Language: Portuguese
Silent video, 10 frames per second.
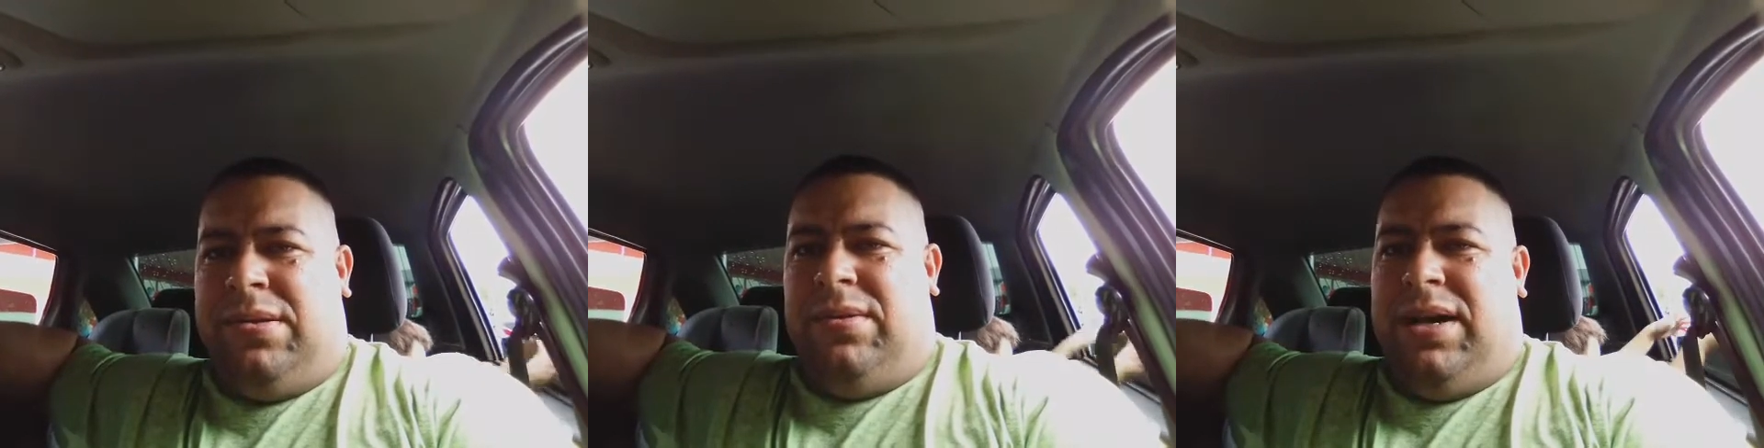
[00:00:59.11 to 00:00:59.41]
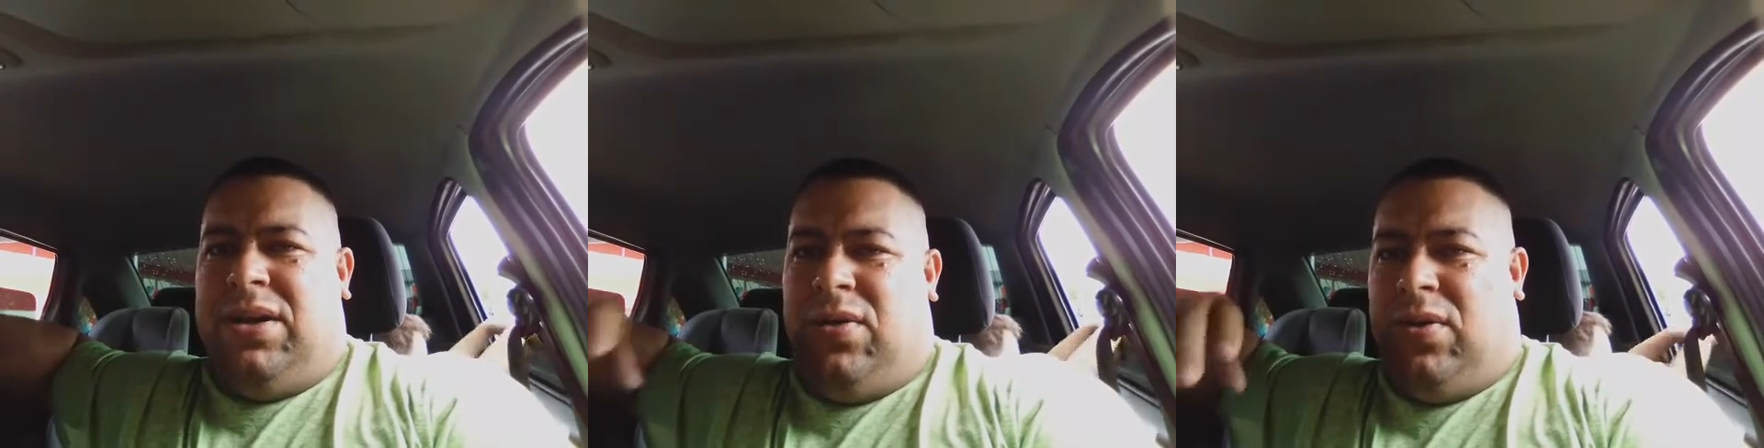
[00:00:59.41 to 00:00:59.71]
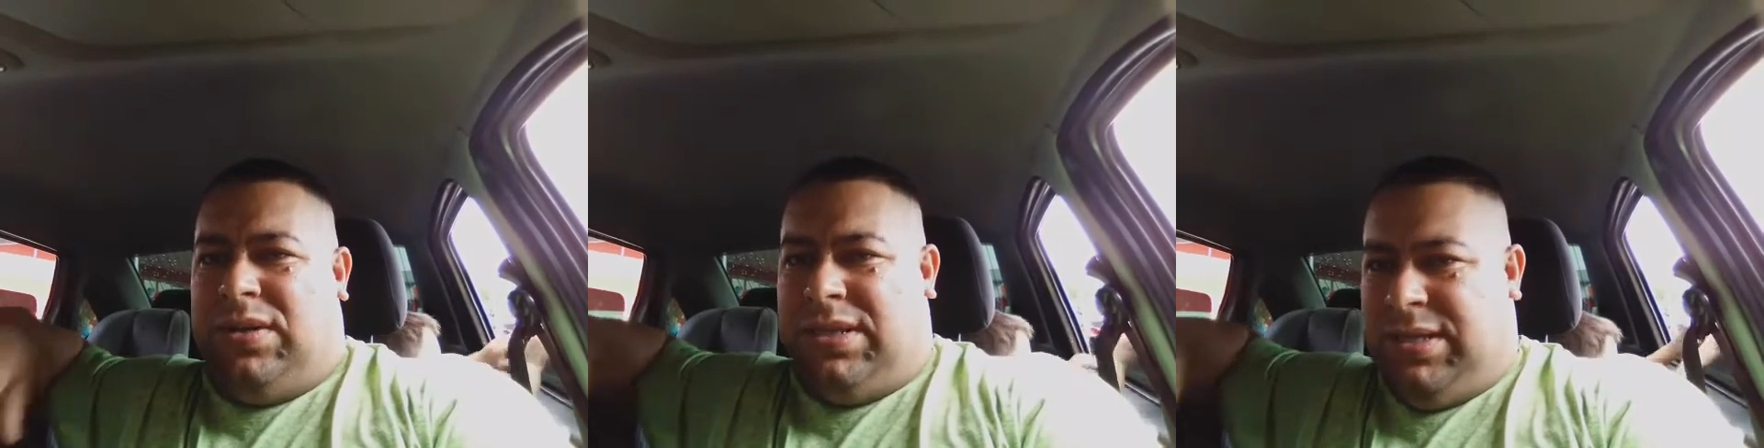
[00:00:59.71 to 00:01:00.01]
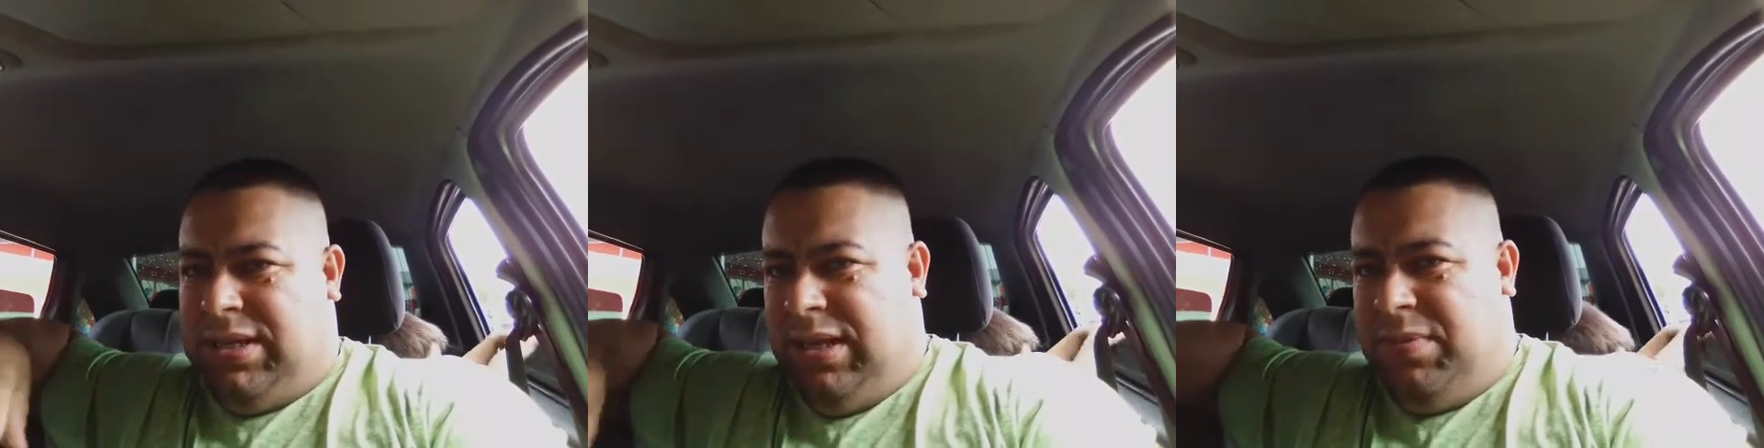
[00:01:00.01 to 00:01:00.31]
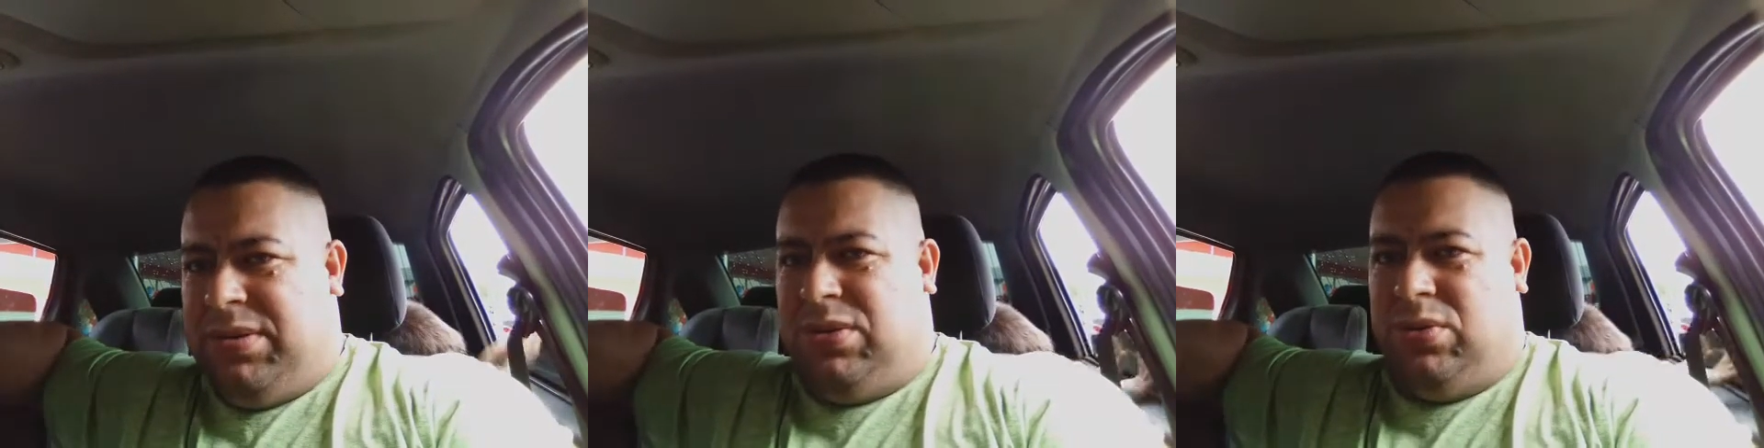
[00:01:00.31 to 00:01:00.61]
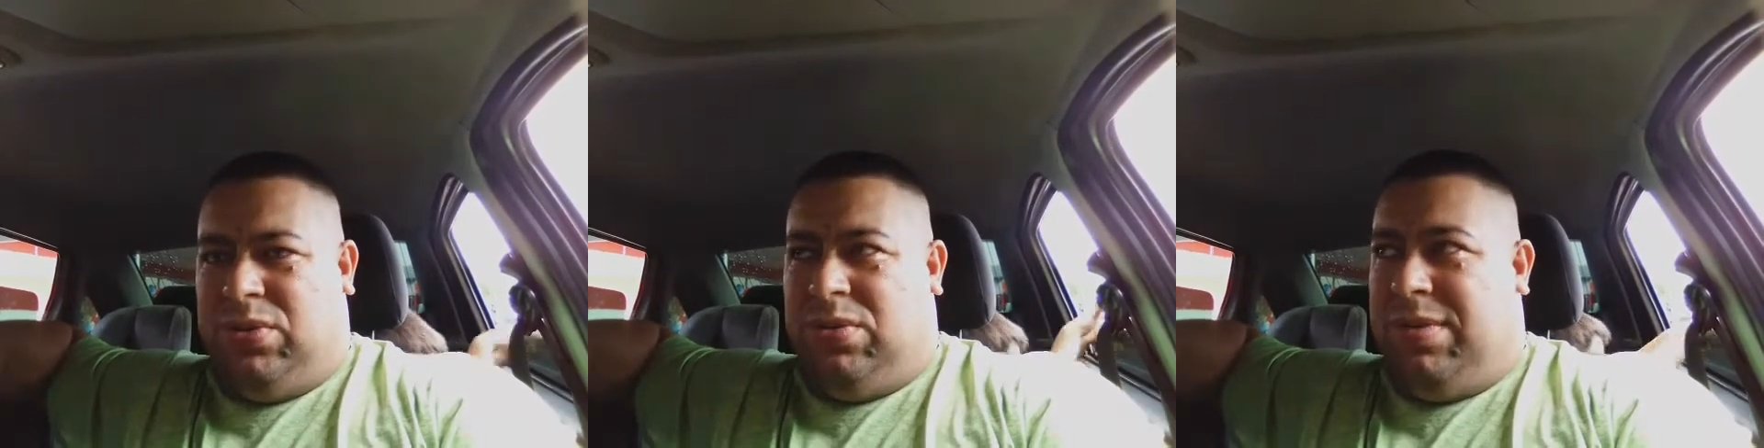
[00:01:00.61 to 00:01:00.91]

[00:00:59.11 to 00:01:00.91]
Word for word: O canal nosso é simples, tudo,